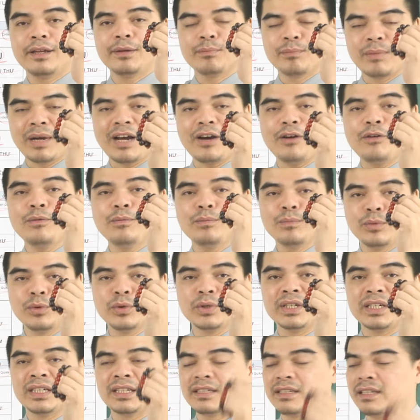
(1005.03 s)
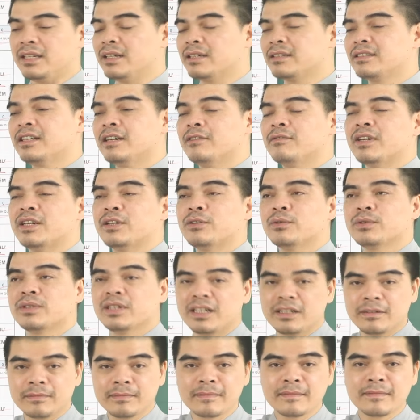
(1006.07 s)
mão, mùi để được trợ vận hộ
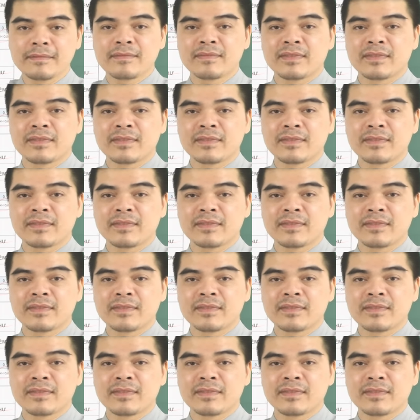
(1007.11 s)
thân.